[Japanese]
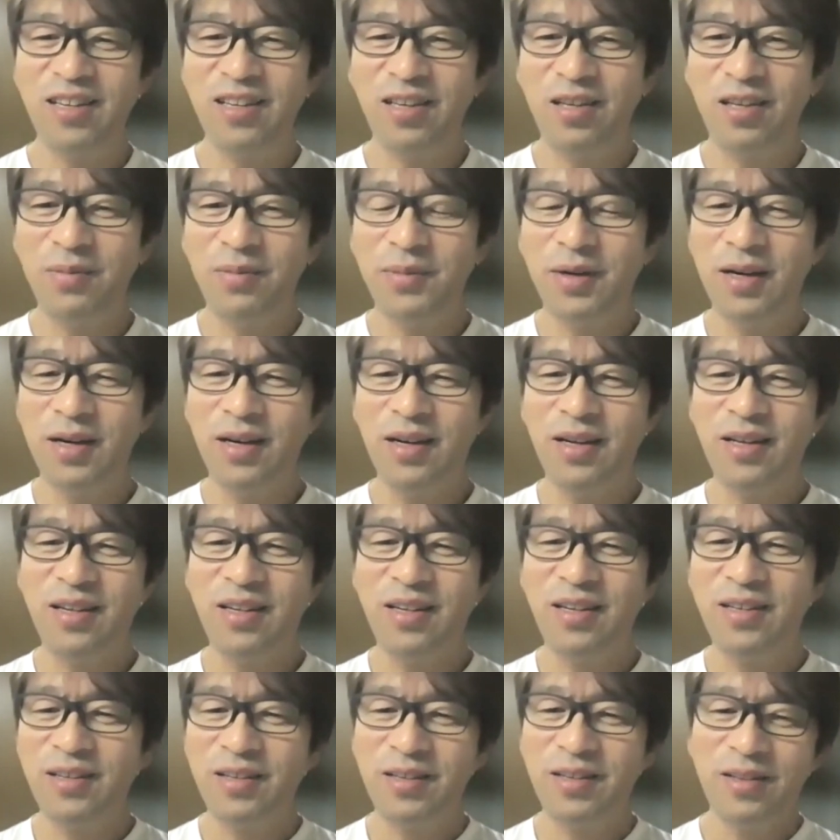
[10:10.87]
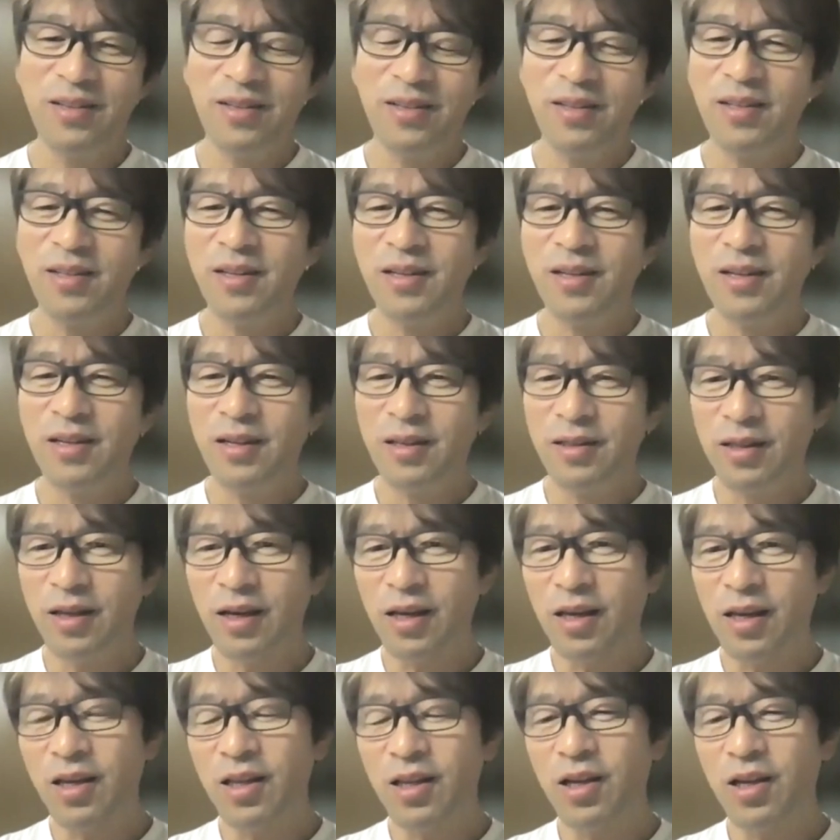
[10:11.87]
今、
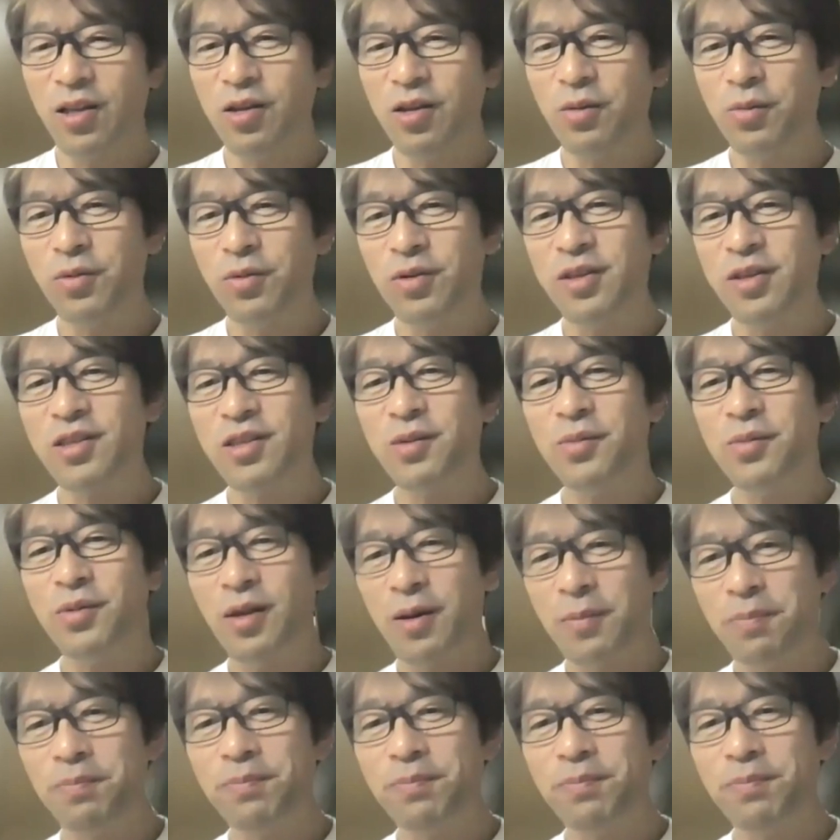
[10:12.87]
なきなと思うんですけどね。